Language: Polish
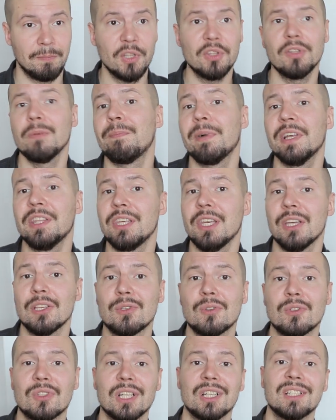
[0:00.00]
Po to Pan
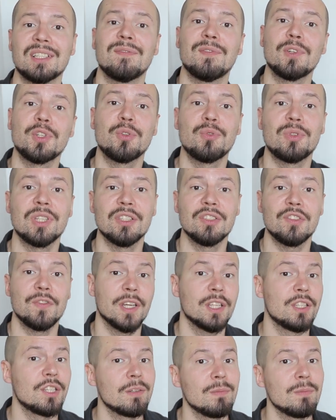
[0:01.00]
Jezus tak stworzył ten świat,